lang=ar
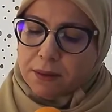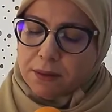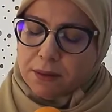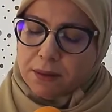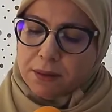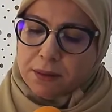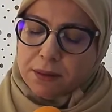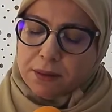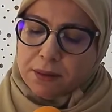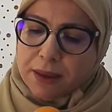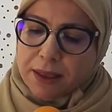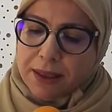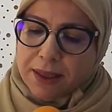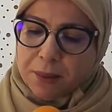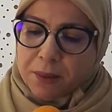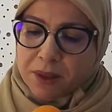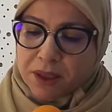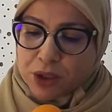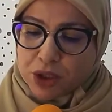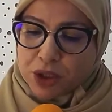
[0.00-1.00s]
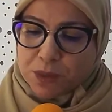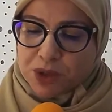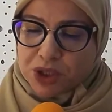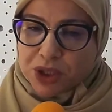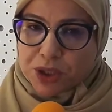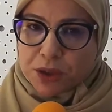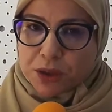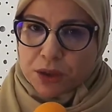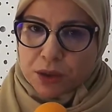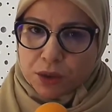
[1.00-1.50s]
آه، انا ما نجمش
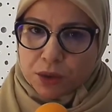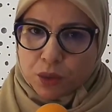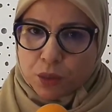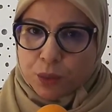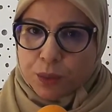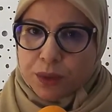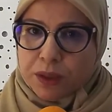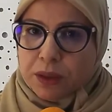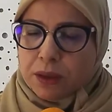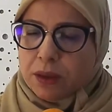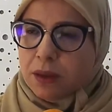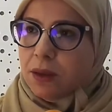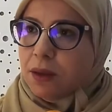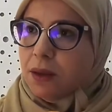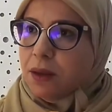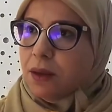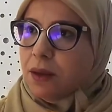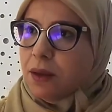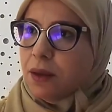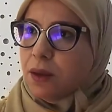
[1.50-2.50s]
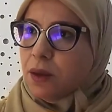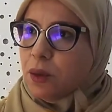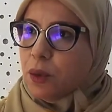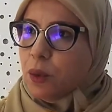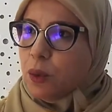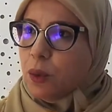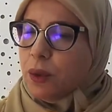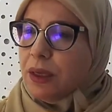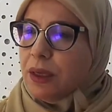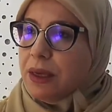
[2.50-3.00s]
لانه يعني مثل هذه آه، الوعود
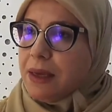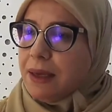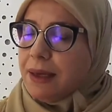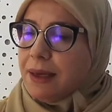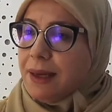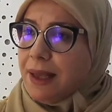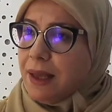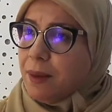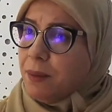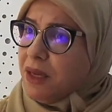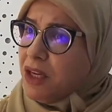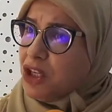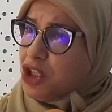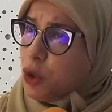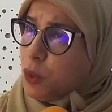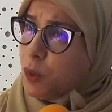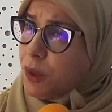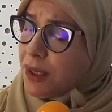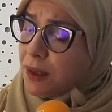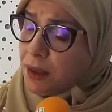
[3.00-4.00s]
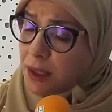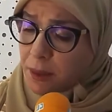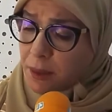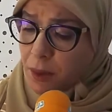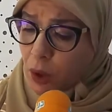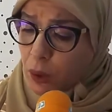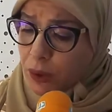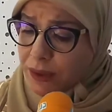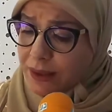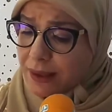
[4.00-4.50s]
بقيت حبر على ورق خلينا
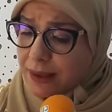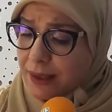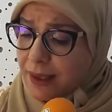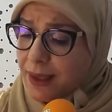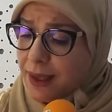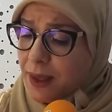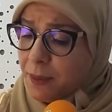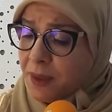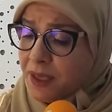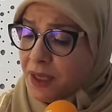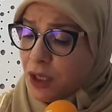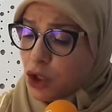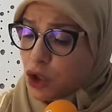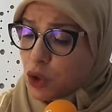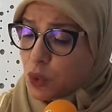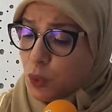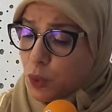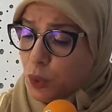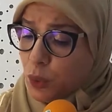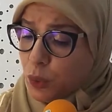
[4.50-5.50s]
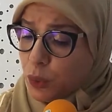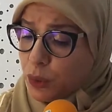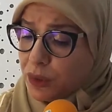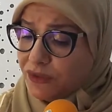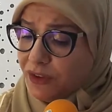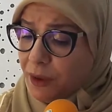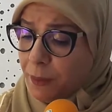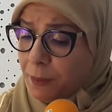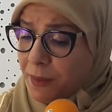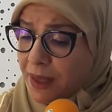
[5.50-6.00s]
نقول صادقين هي ماهيش وعود
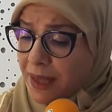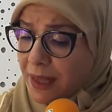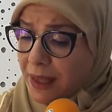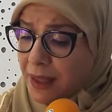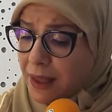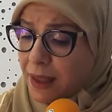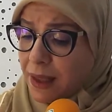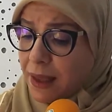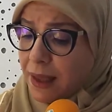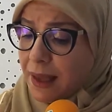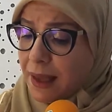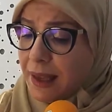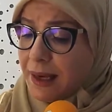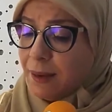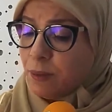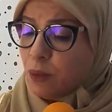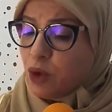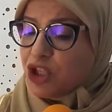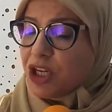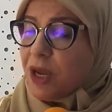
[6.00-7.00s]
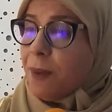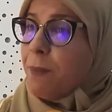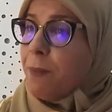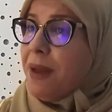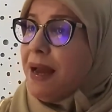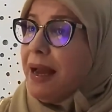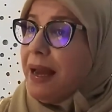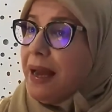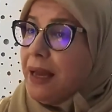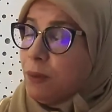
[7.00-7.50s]
فما ولا نزين المجمع الاشياء
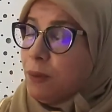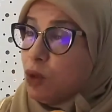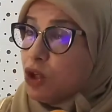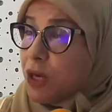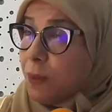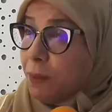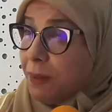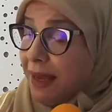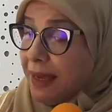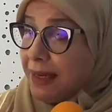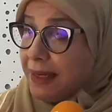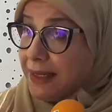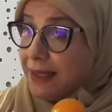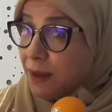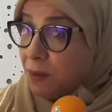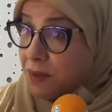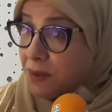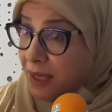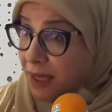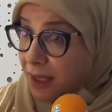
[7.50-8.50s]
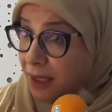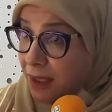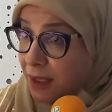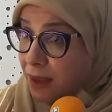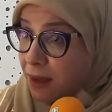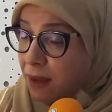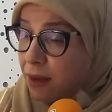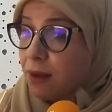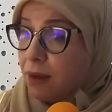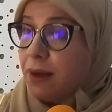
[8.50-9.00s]
المجمع
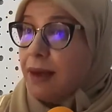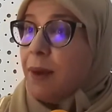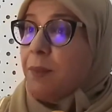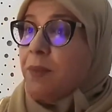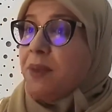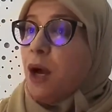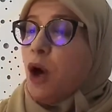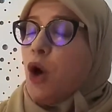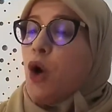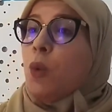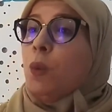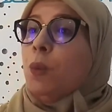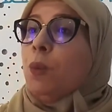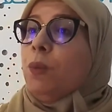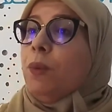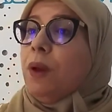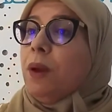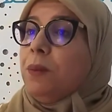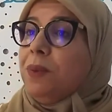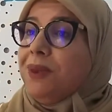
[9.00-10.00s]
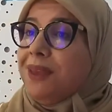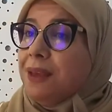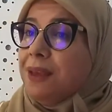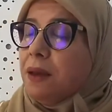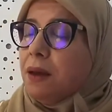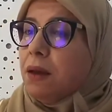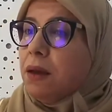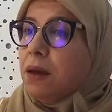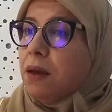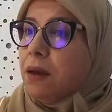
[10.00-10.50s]
الكيميائي لم يقم
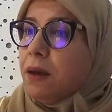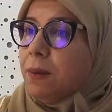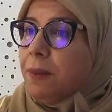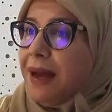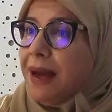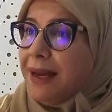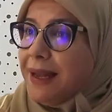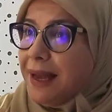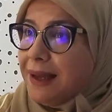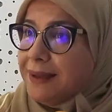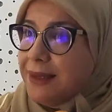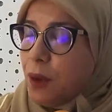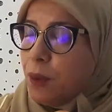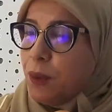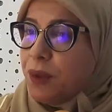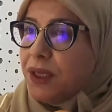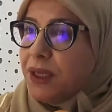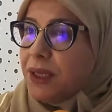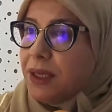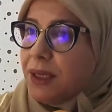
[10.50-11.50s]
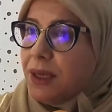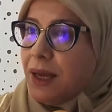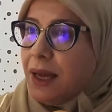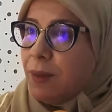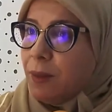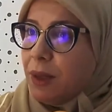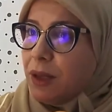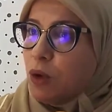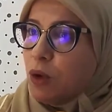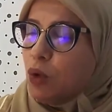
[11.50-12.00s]
بمعناها دوره
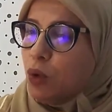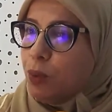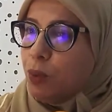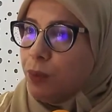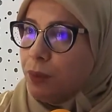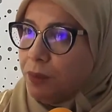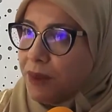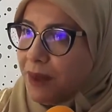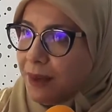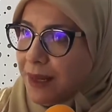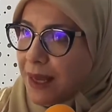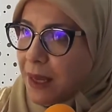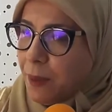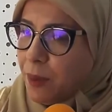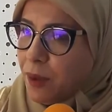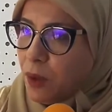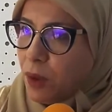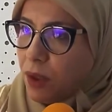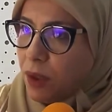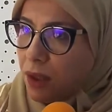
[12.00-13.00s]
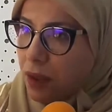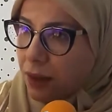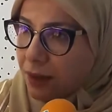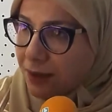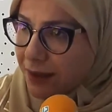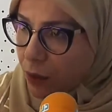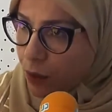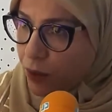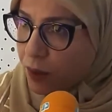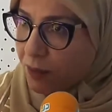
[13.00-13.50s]
المطلوب معناها
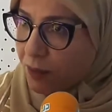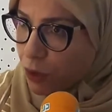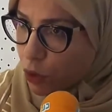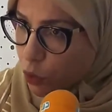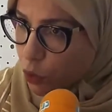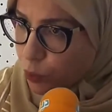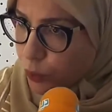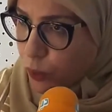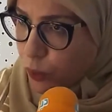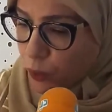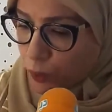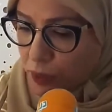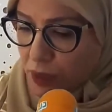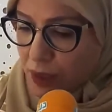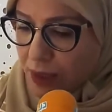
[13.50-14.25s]
بالدور المطلوب منه